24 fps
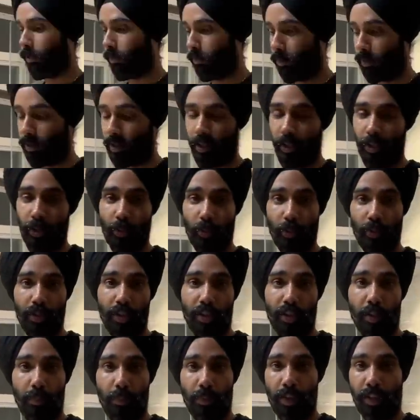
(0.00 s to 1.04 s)
पता नहीं कौन सा
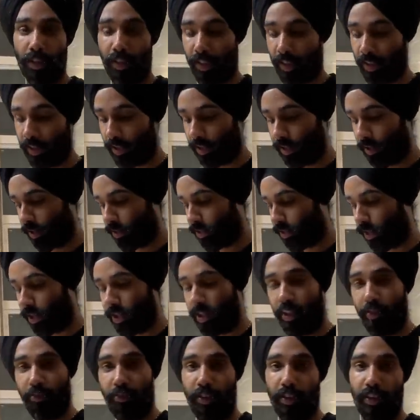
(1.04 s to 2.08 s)
सपना देख रहा था शायद
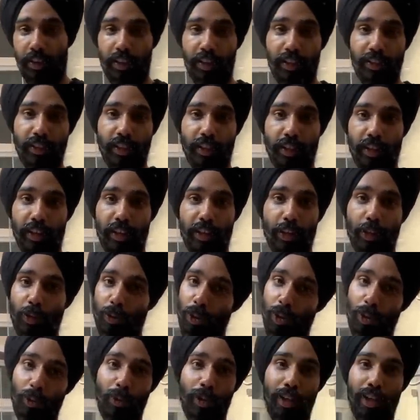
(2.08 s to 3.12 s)
डिफेंडर चला रहा था
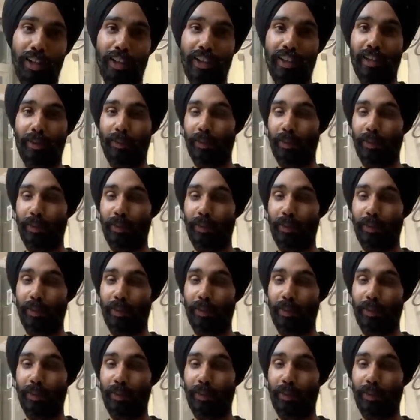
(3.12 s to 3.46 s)
तूने उठा दिया